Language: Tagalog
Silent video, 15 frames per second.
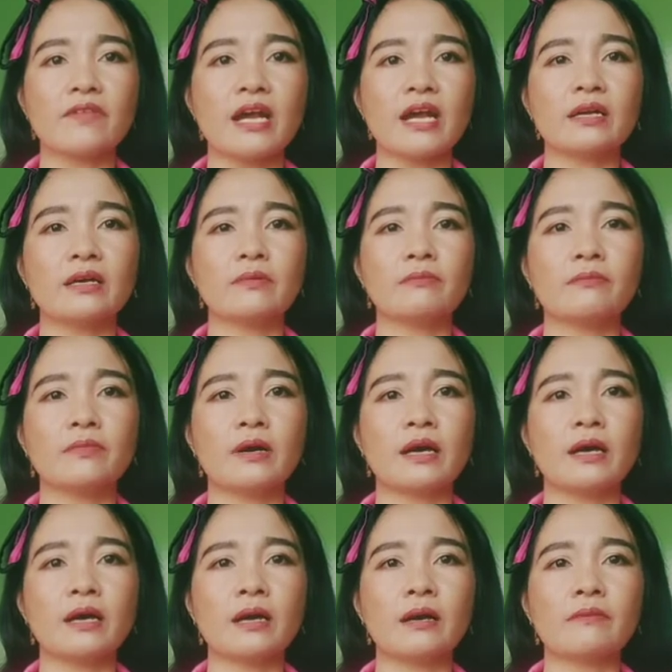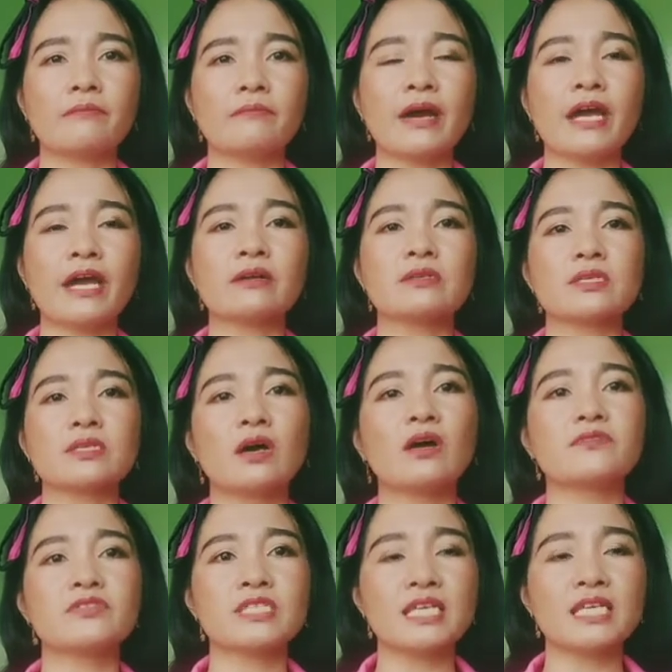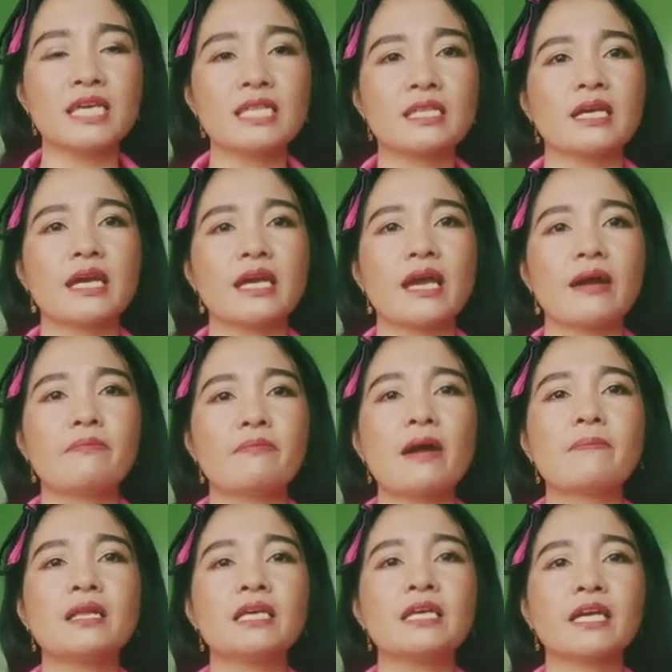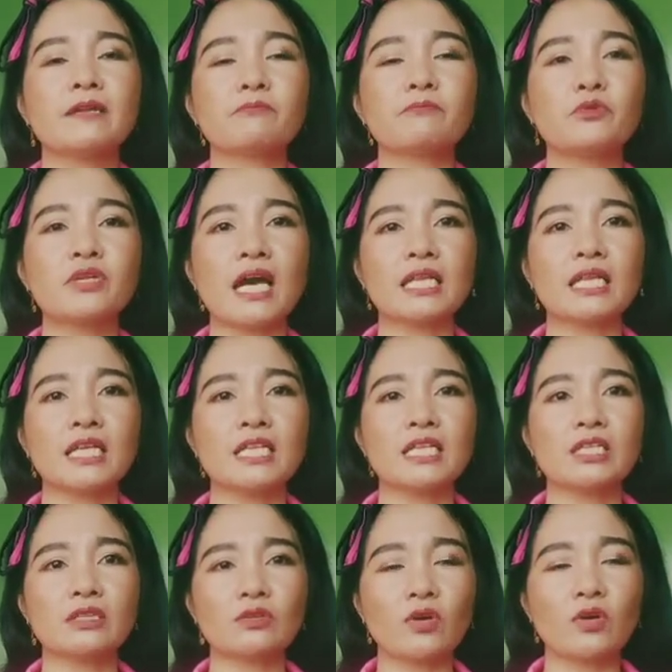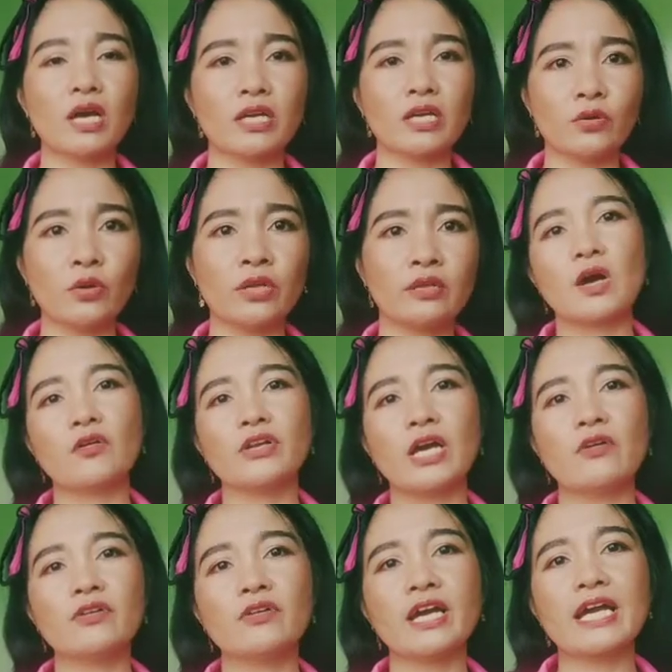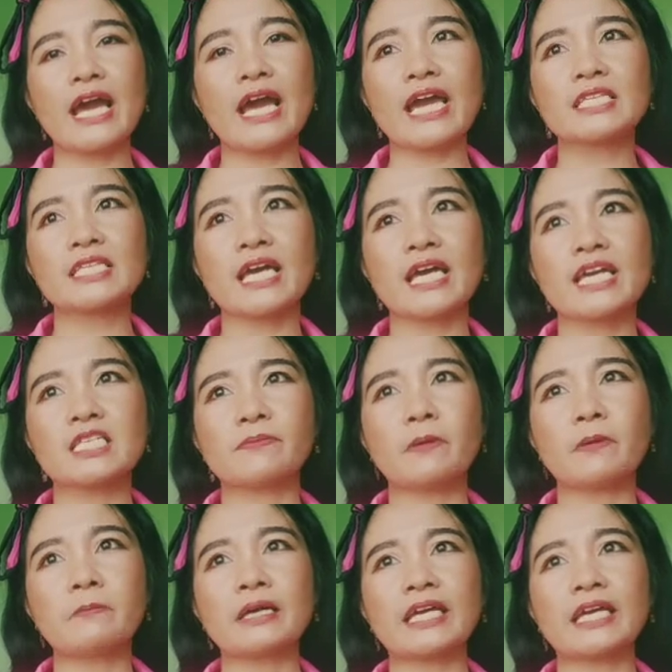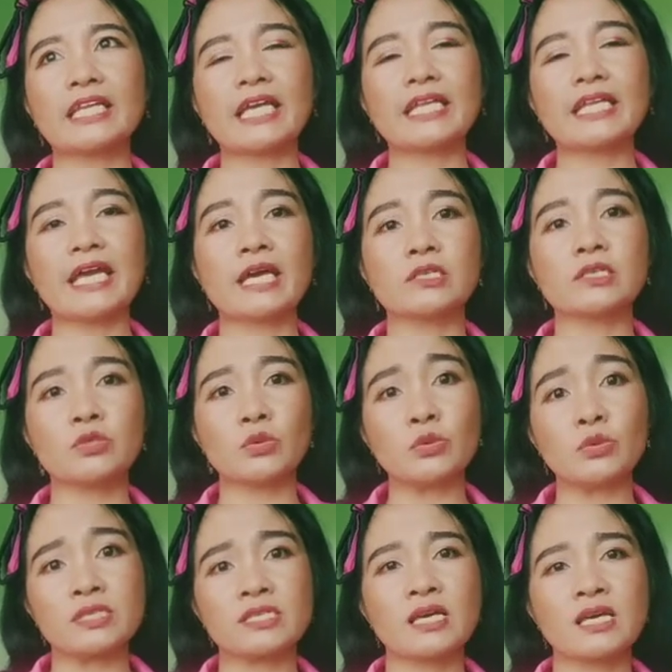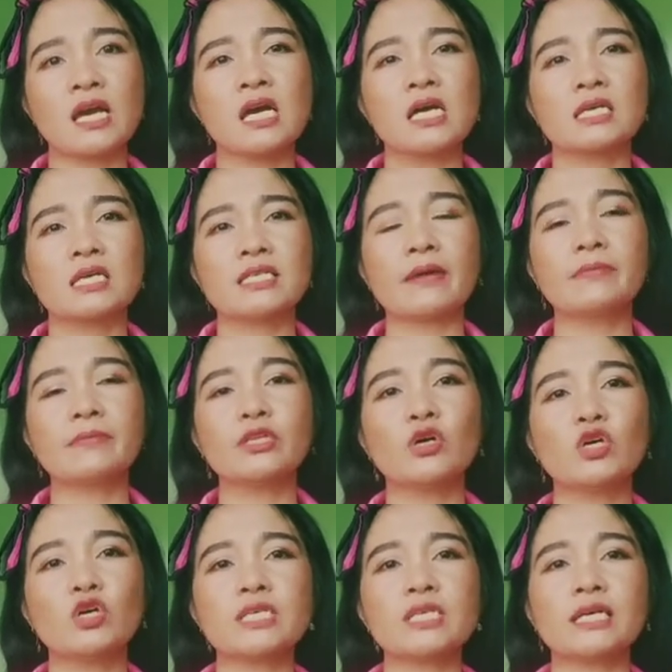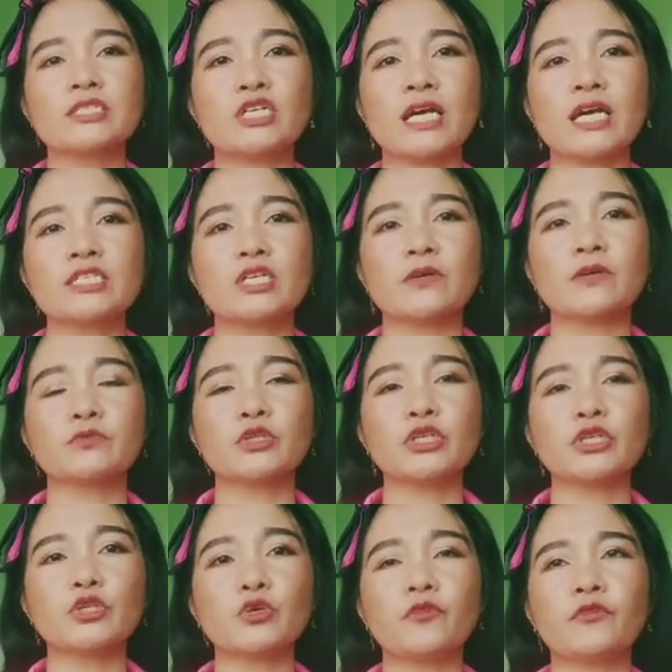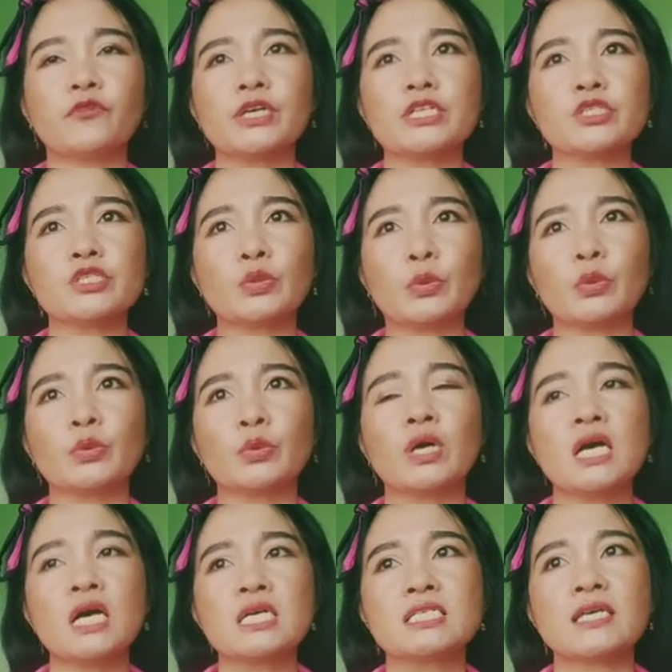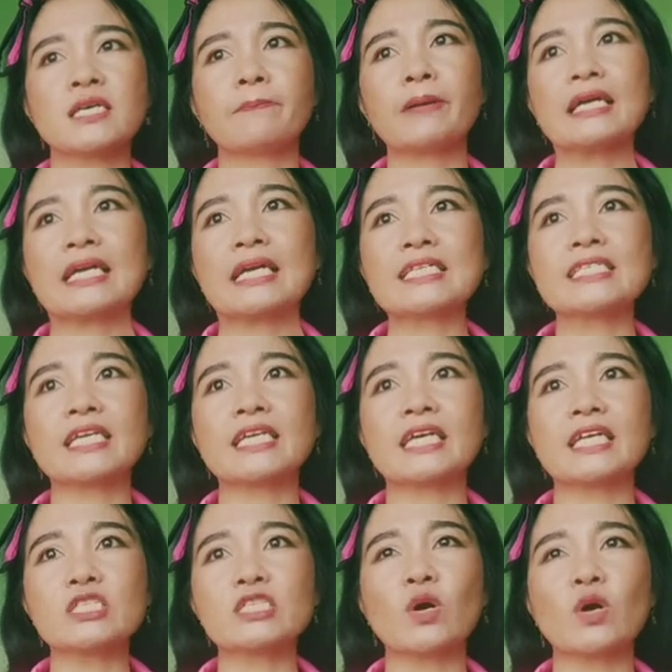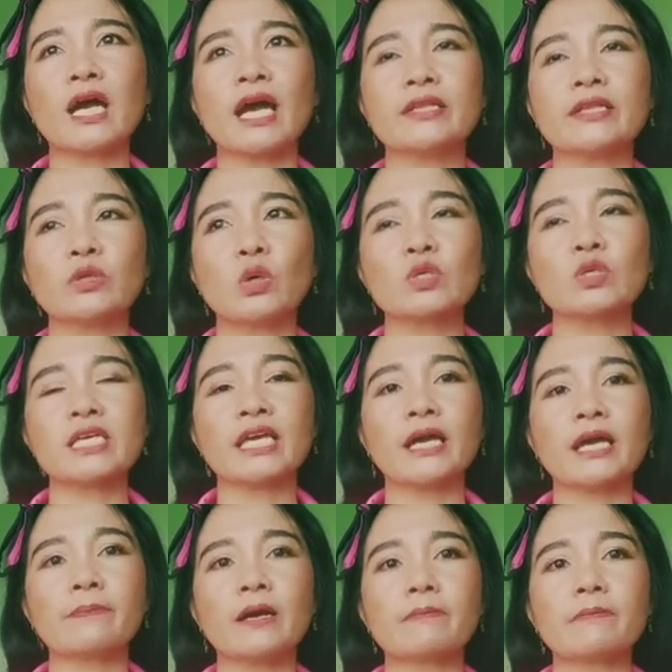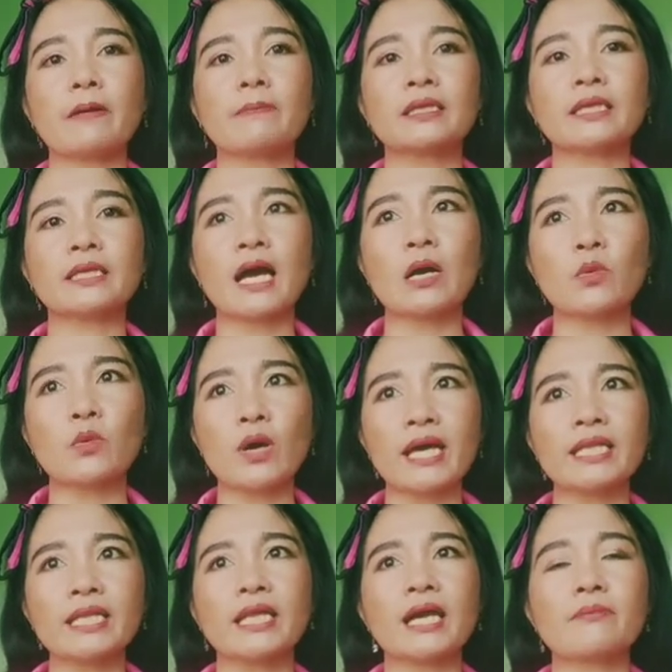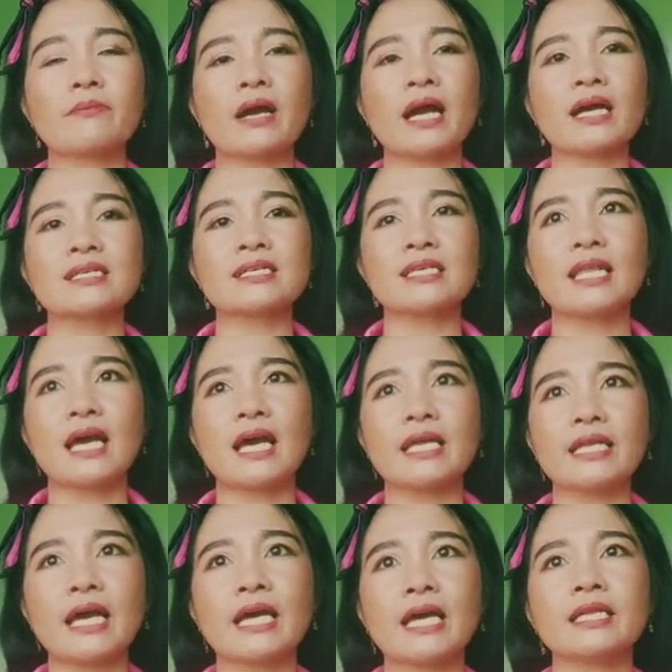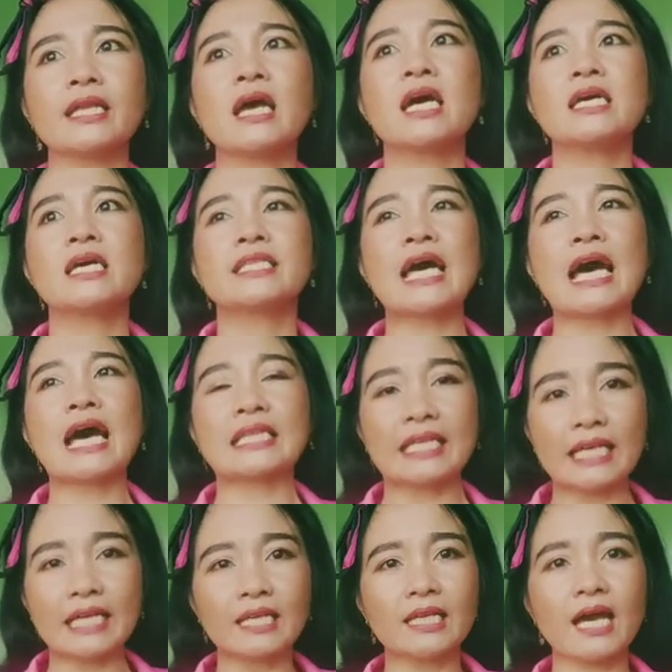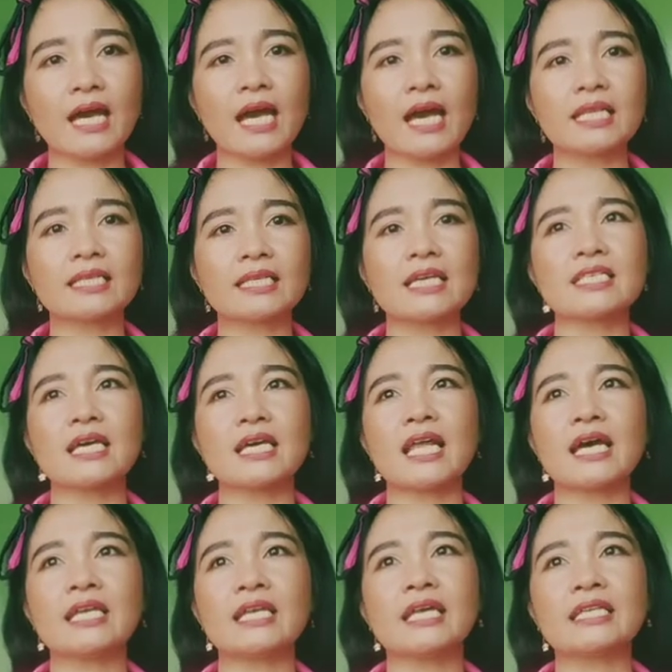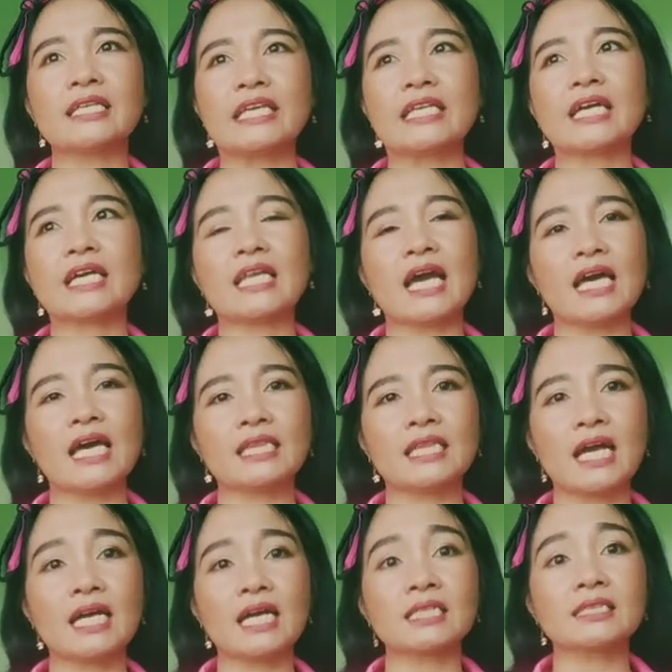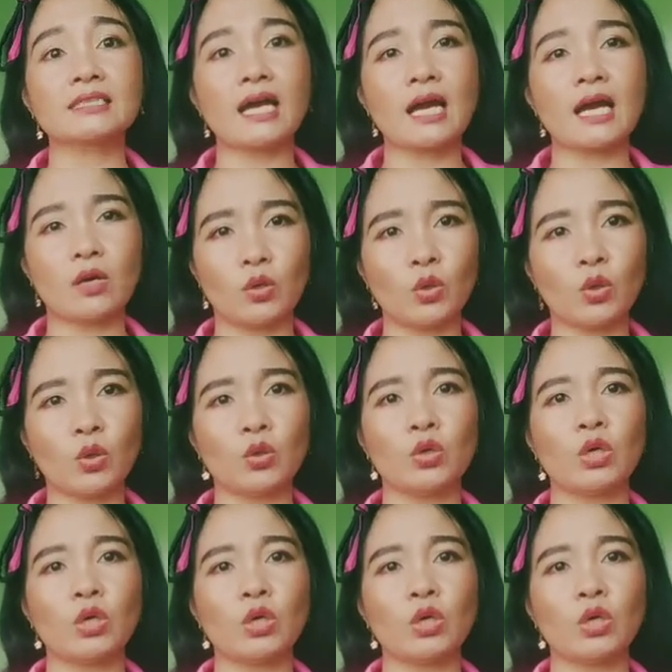vir- uh, ah, virus of sin. Kaya babalikan po natin to ngayon. Ang una-una guys ay sa pamagitan ni Jesus. Sabi doon sa John chapter 2 verse 2, sapagkat si Kristo ang handog sa ikapagpapatawad ng mga kasalanan natin at kasalanan din ng lahat ng tao.